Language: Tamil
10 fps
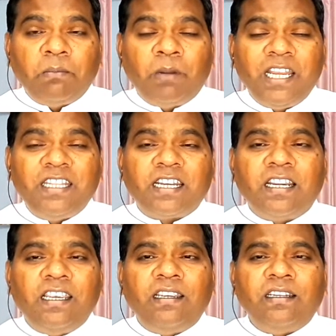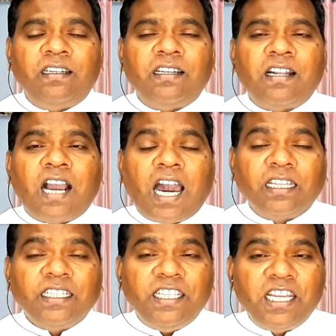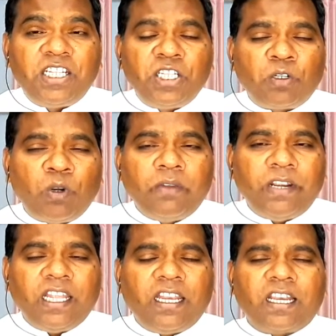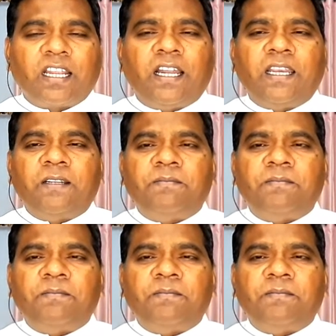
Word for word: மனிதர்கள் அதை ஏற்றுக்கொள்ளவில்லை என்றால்